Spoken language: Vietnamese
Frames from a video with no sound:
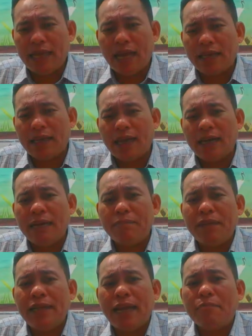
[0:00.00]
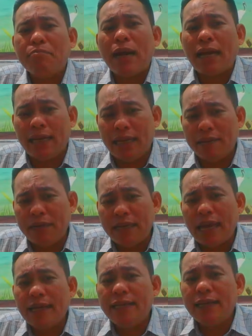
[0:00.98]
dạng dạng em đi anh mày em đi
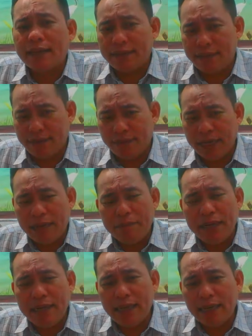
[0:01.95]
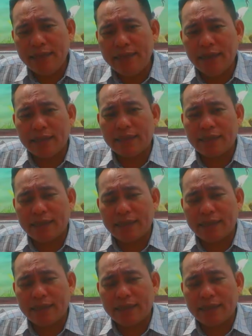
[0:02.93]
anh giật rồi em đi anh giật